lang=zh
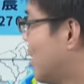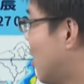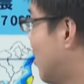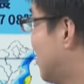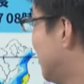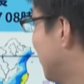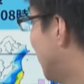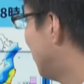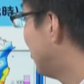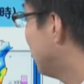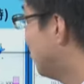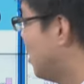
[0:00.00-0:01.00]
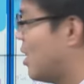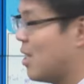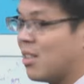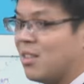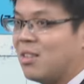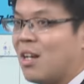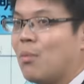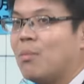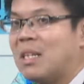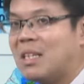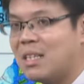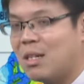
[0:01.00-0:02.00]
到了今天入夜，甚至到
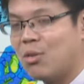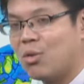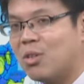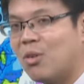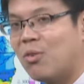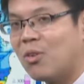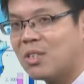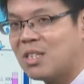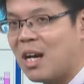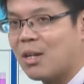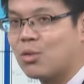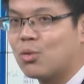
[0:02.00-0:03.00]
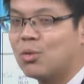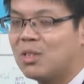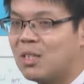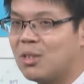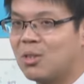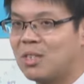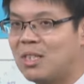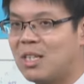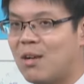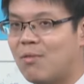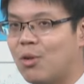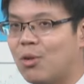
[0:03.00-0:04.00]
明天，随着风向逐渐由西
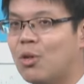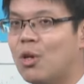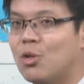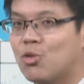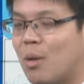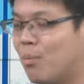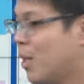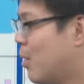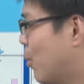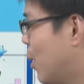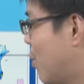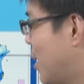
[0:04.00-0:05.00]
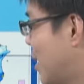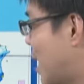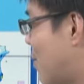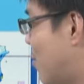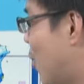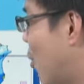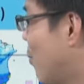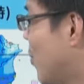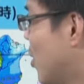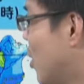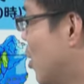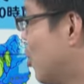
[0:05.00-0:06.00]
南风转变为偏南风。
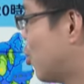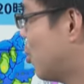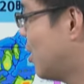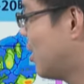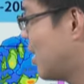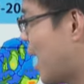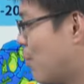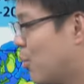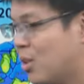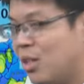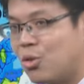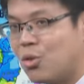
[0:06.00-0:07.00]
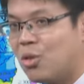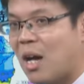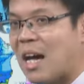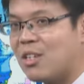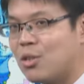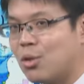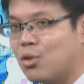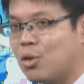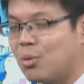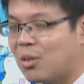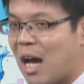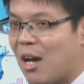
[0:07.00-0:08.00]
除了南部地区还是有
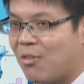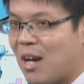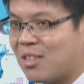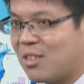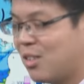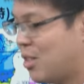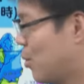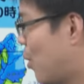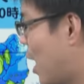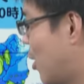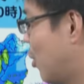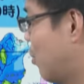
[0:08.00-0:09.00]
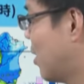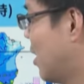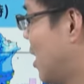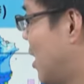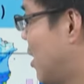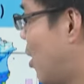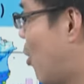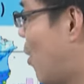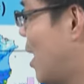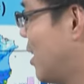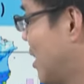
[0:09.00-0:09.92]
局部大雨发生之外，我们可以看到花